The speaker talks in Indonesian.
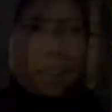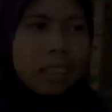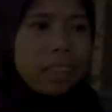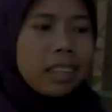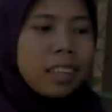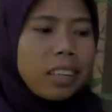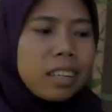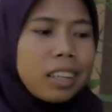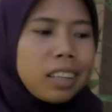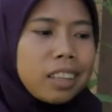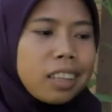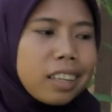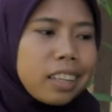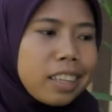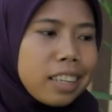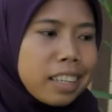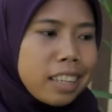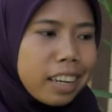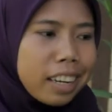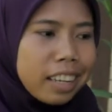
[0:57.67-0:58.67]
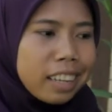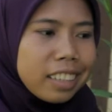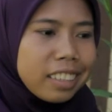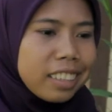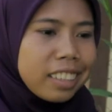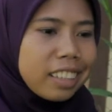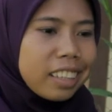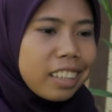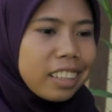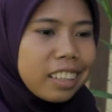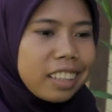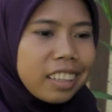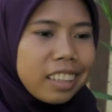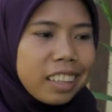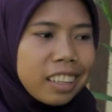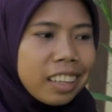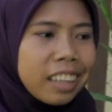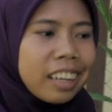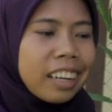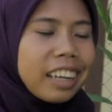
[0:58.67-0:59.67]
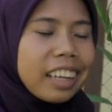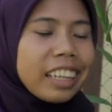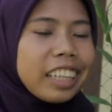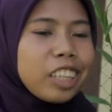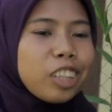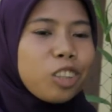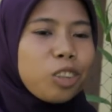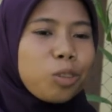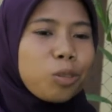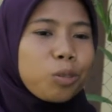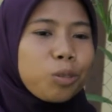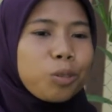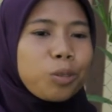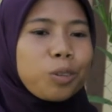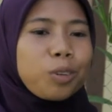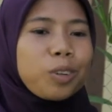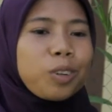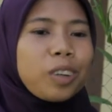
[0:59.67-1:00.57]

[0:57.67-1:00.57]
Ceritanya saya senangnya itu